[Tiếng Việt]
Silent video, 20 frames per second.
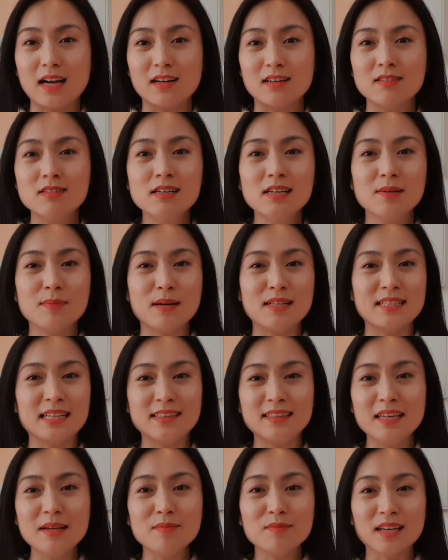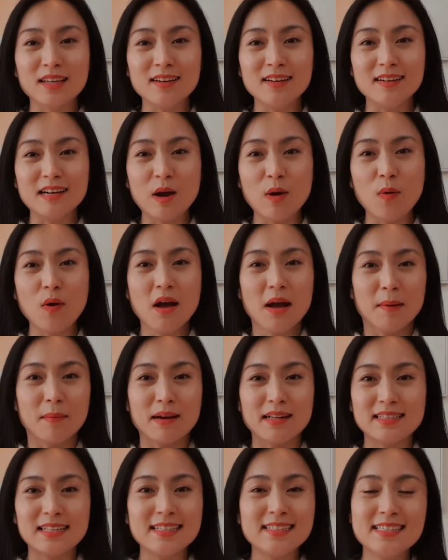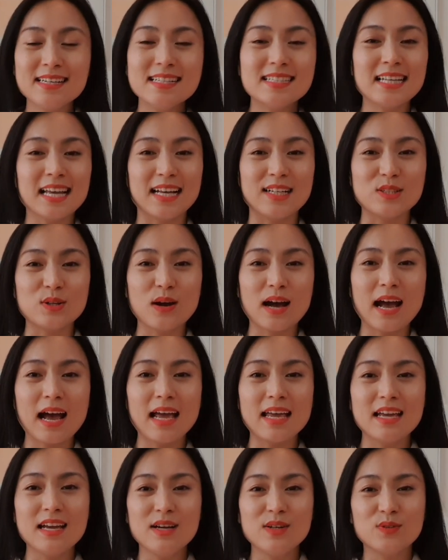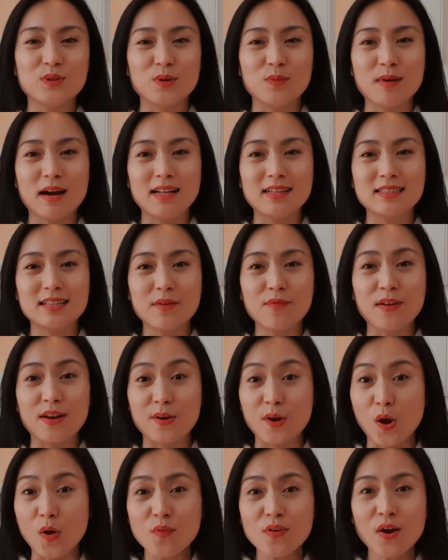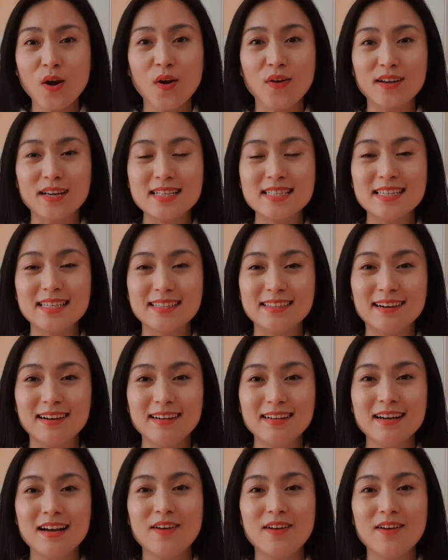người bạn sẽ tìm thấy ở đâu, bạn sẽ chia sẻ cho ai, rồi bạn sẽ phải nói với họ cái gì nữa.